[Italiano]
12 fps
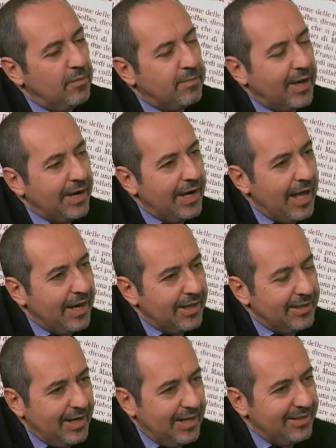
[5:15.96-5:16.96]
parlare
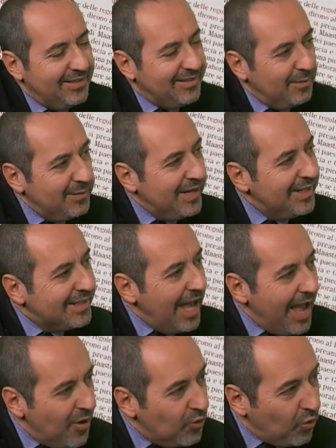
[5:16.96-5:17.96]
della
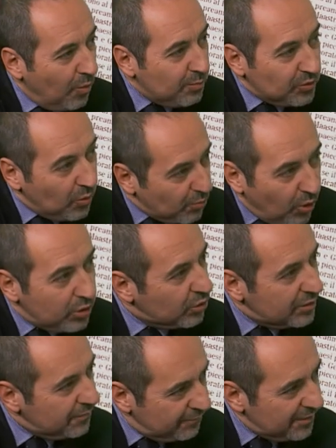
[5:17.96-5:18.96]
disabilità è un compito molto
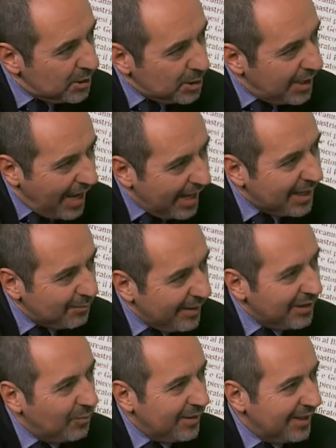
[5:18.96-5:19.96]
difficile anche per
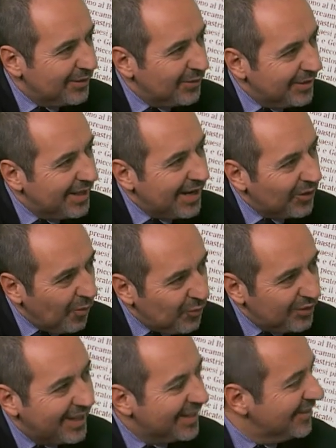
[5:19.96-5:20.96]
gli operatori della
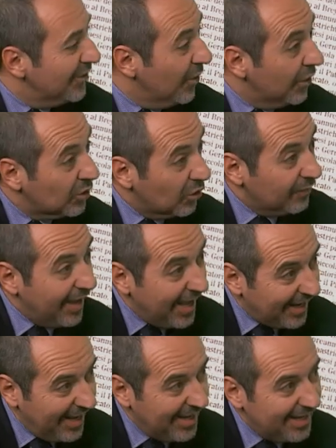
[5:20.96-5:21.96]
comunicazione,
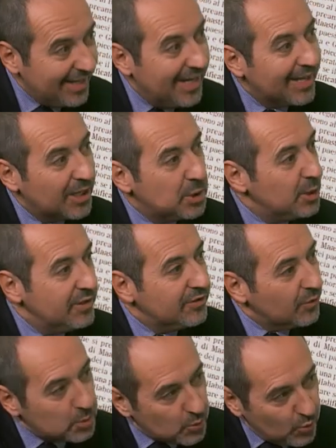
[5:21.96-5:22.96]
trovare il
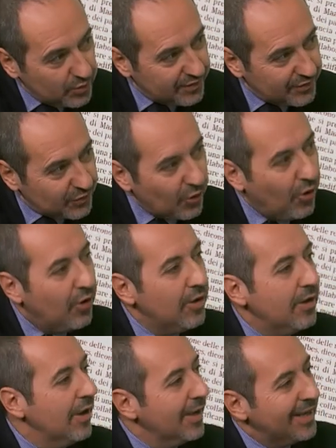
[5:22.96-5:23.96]
registro giusto
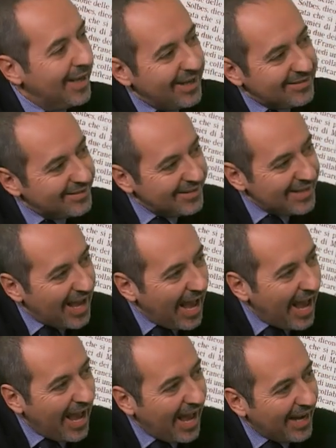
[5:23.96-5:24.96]
che
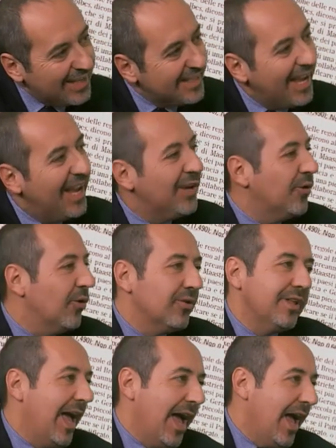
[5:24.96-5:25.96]
sia alieno
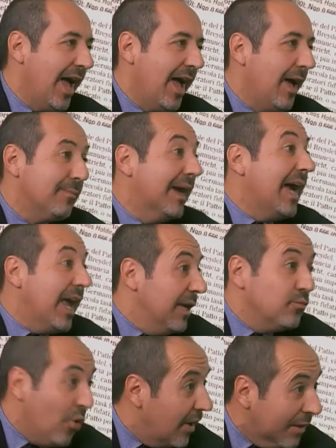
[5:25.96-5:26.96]
da, magari in
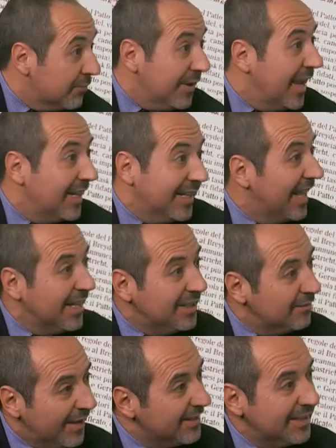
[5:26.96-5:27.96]
buona fede, dai
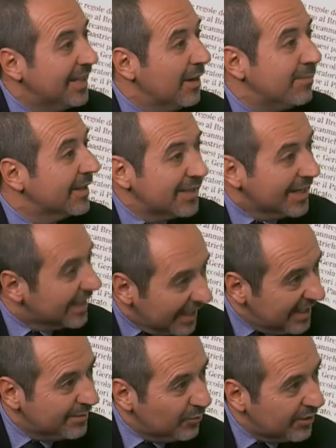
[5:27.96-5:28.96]
difetti del
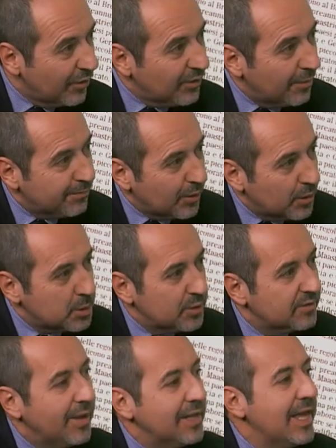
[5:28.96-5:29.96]
paternalismo, da un approccio
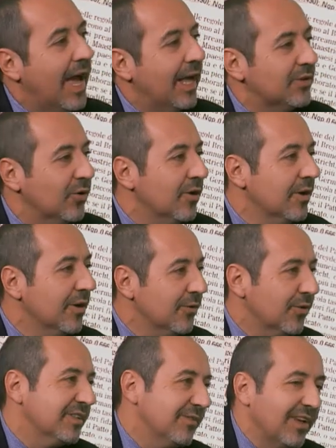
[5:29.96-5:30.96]
sbagliato.
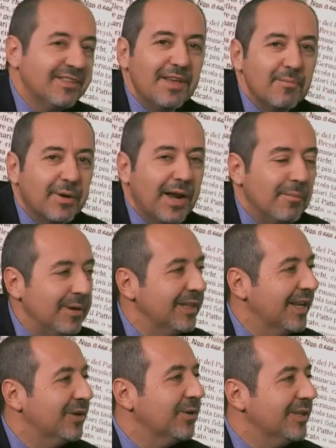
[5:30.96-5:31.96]
Forse vale sempre la pena
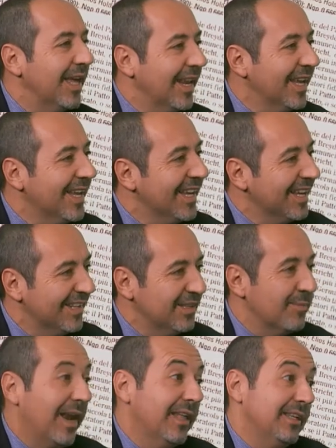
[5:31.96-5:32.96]
ricordare che si
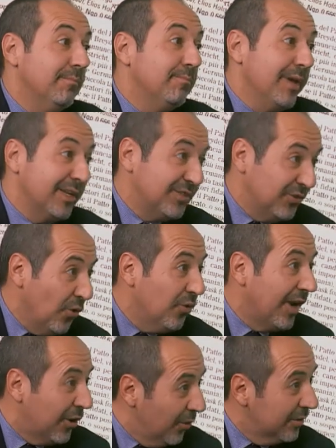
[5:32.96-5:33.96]
parla di
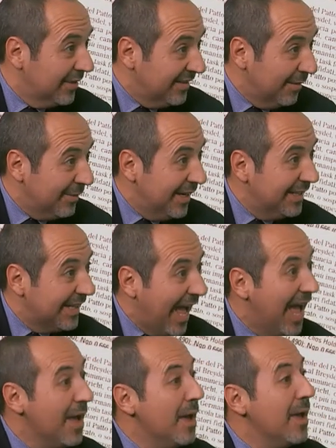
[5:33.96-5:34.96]
persona con disabilità,
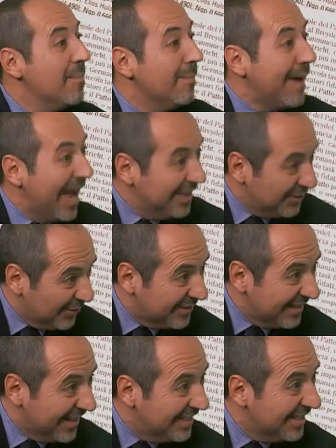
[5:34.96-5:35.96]
esatto. mai
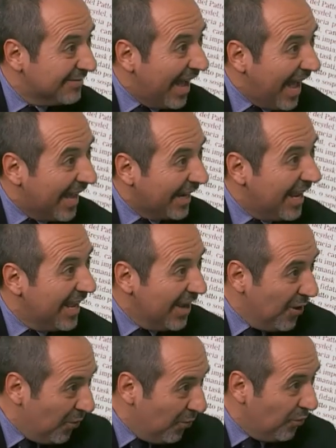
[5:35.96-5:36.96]
sostantivare
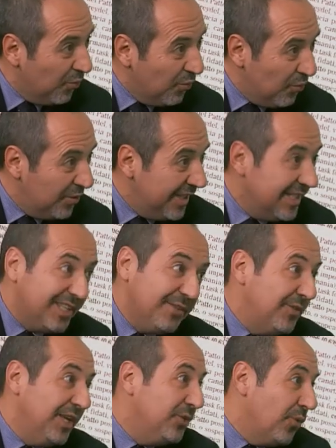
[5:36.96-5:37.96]
un
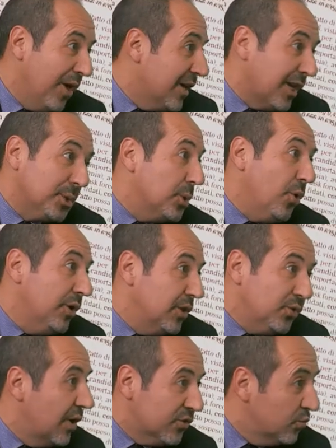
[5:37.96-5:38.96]
individuo in ragione di
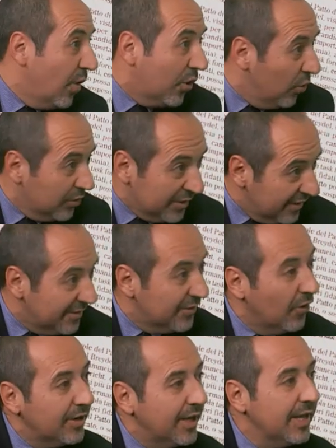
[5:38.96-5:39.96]
una sua
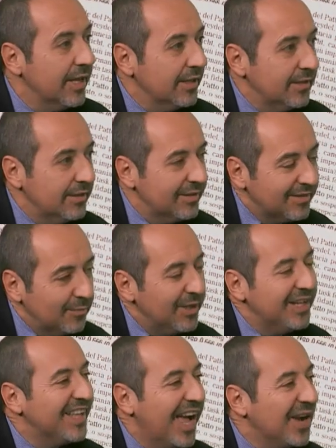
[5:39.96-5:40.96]
condizione di
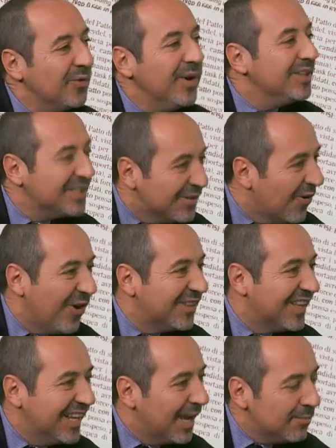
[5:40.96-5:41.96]
disabilità. Certo. Quante
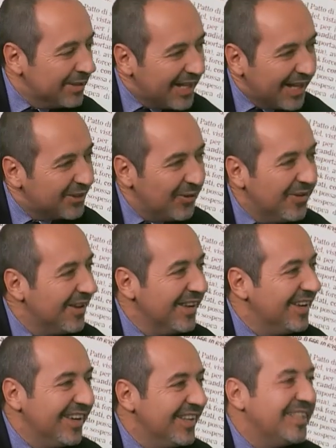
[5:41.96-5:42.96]
volte le è capitato
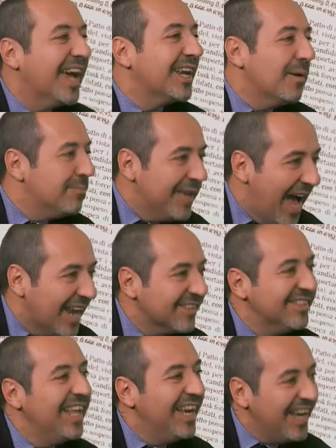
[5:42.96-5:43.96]
di
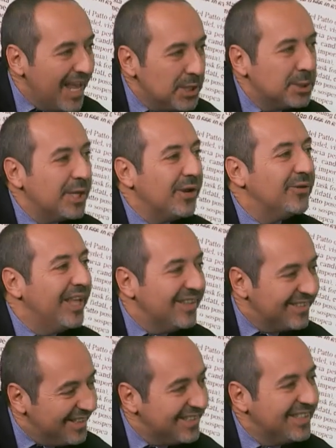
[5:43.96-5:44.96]
arrabbiarsi nel leggere o nel
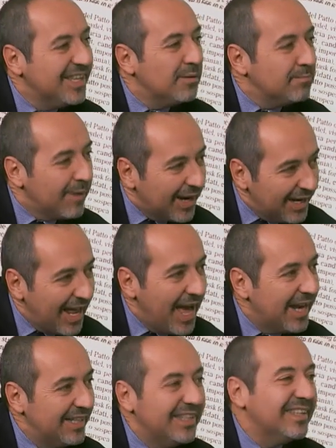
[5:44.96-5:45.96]
sentir
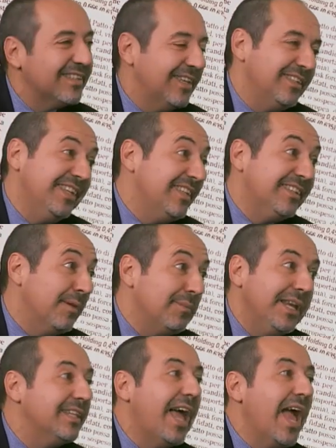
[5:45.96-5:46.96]
parlare di, dis di
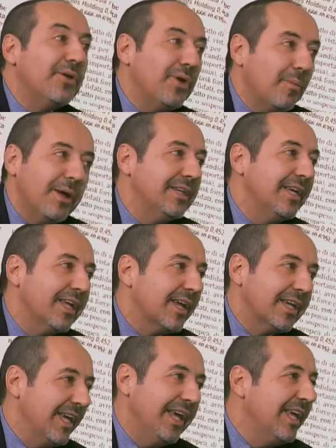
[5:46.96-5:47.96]
disabilità in una maniera
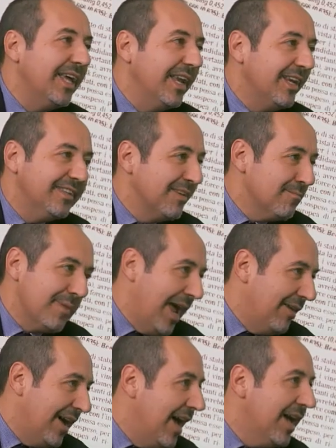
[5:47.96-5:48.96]
che le
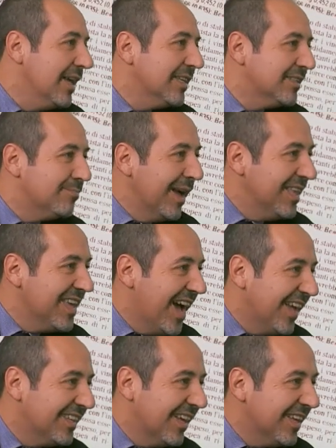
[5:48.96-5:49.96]
sembrava
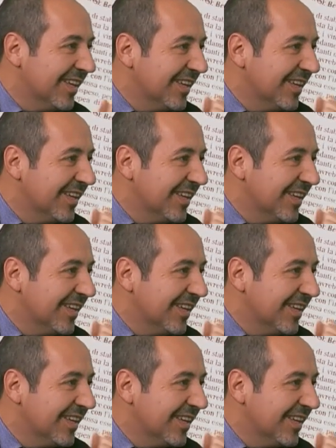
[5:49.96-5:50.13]
sbagliata?